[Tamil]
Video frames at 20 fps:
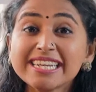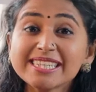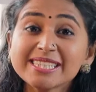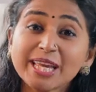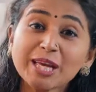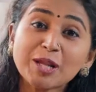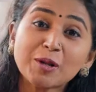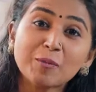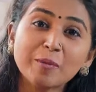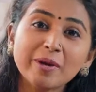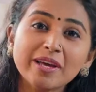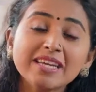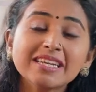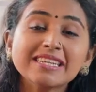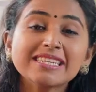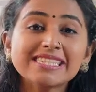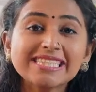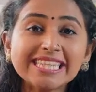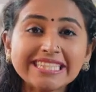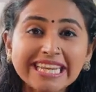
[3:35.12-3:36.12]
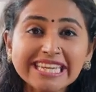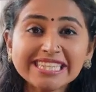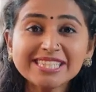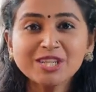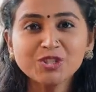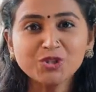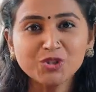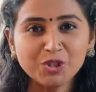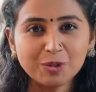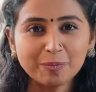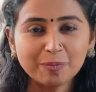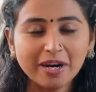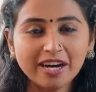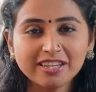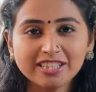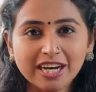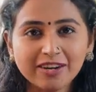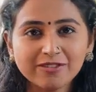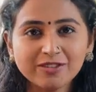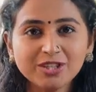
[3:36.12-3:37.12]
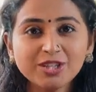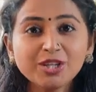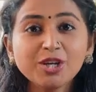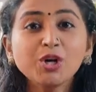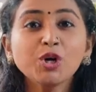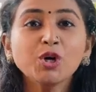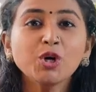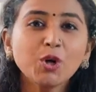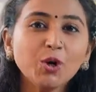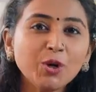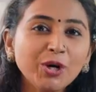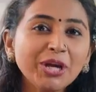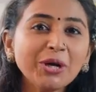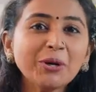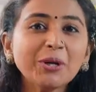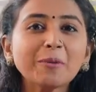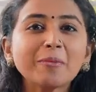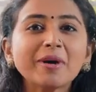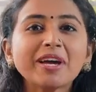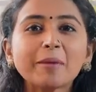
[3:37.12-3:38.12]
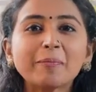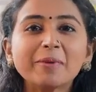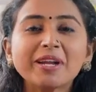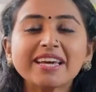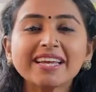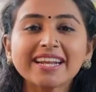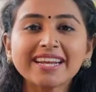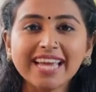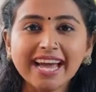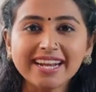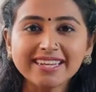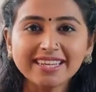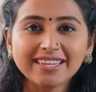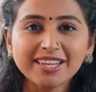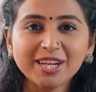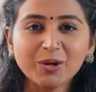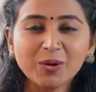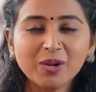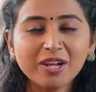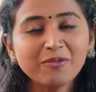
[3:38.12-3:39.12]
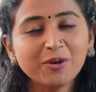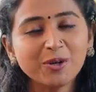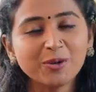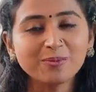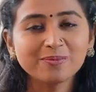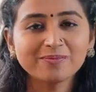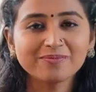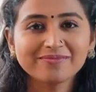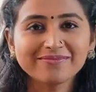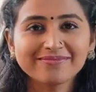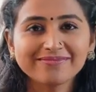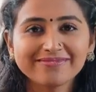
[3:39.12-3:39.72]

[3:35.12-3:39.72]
ரெண்டு ஸ்கில்லுமே சிட்டிசன்ஷிப் அதாவது குடியுரிமை அப்படிங்கிற கேட்டகரிக்குள்ள வரும்